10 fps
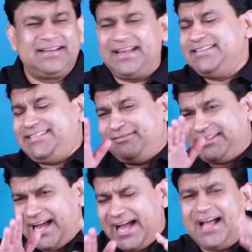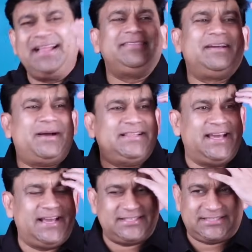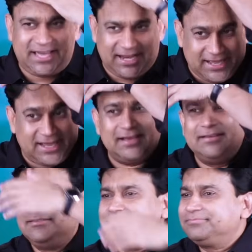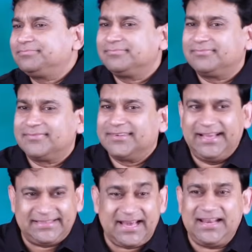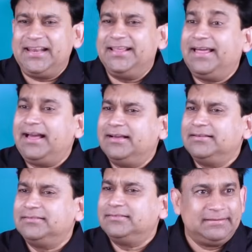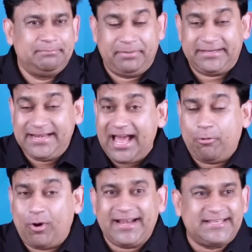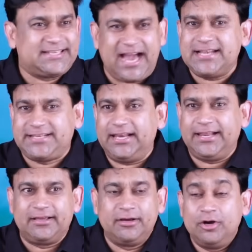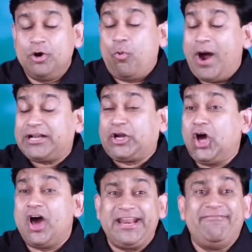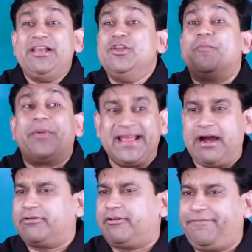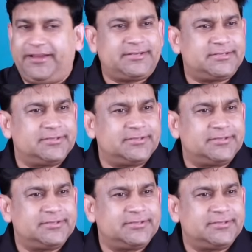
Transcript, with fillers: కానీ జీవితాంతం అదే వేస్తే ఎలాగా ఎదగాల లేదా బట్ నా వాట్ ఈస్ గాడ్ టెల్లింగ్ వాట్ గ్లోరీ విల్ యూ బ్రింగ్ అవుట్ ఆఫ్ ఎట్